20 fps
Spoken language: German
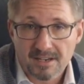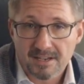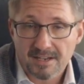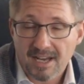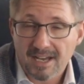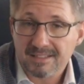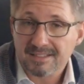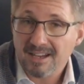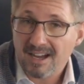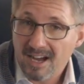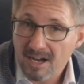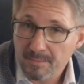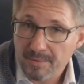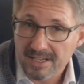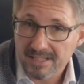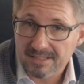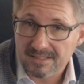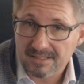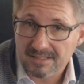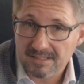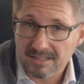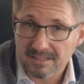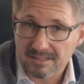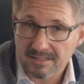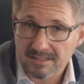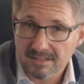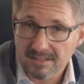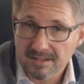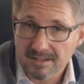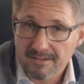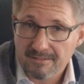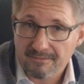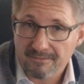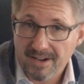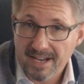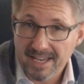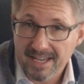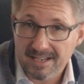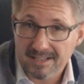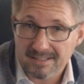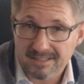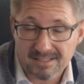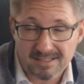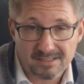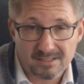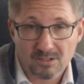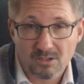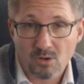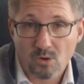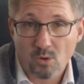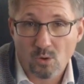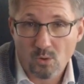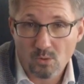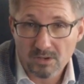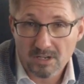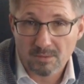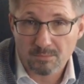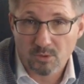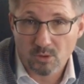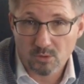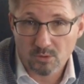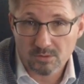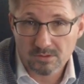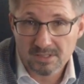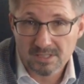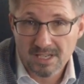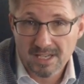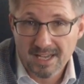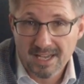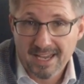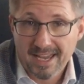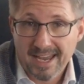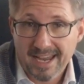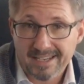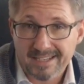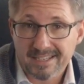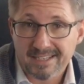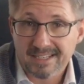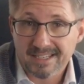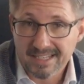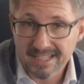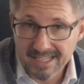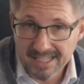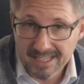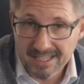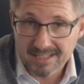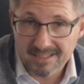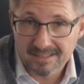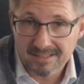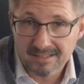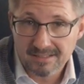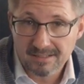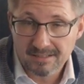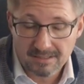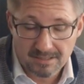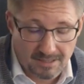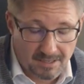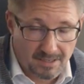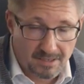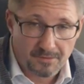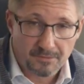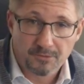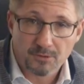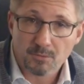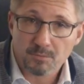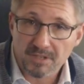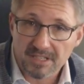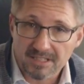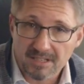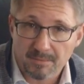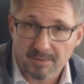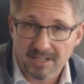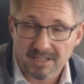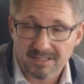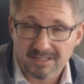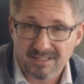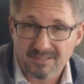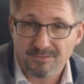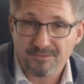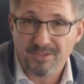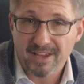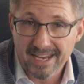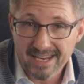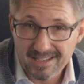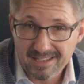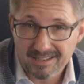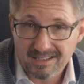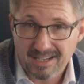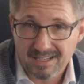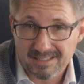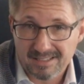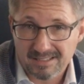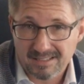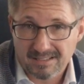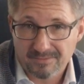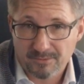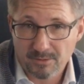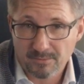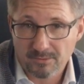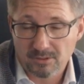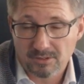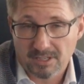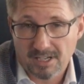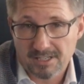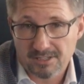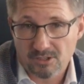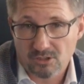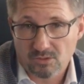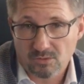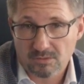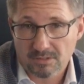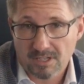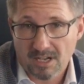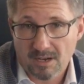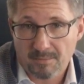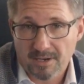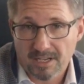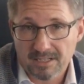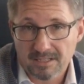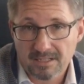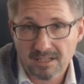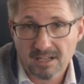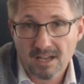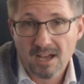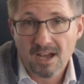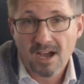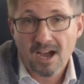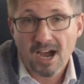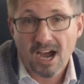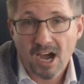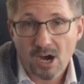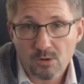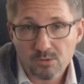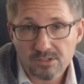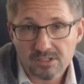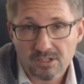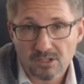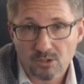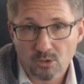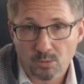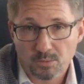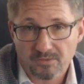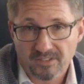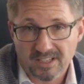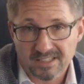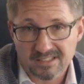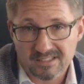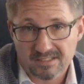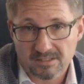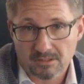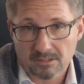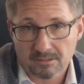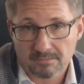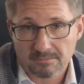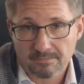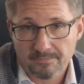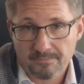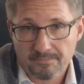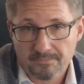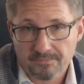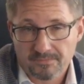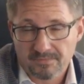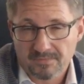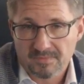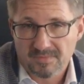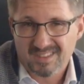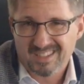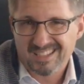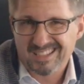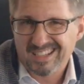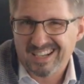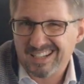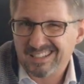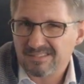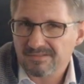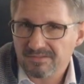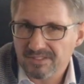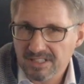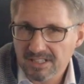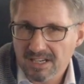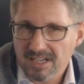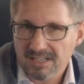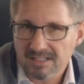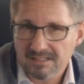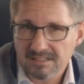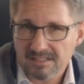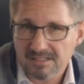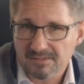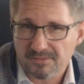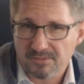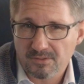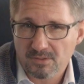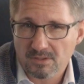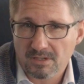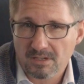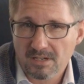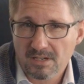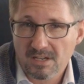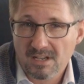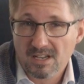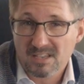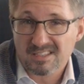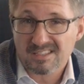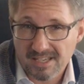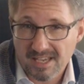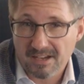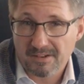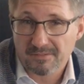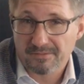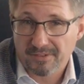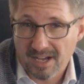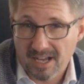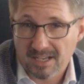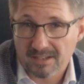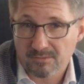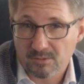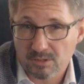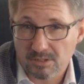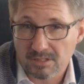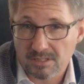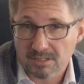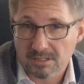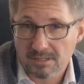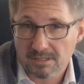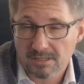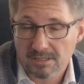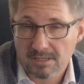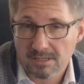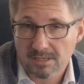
nach der Arbeitszeit. Weil dieser Corona-Bonus hätte nicht für Mitarbeiter, die weniger als 35 Stunden arbeiten, ausgelobt werden sollen. Das halten wir allerdings für sehr fragwürdig.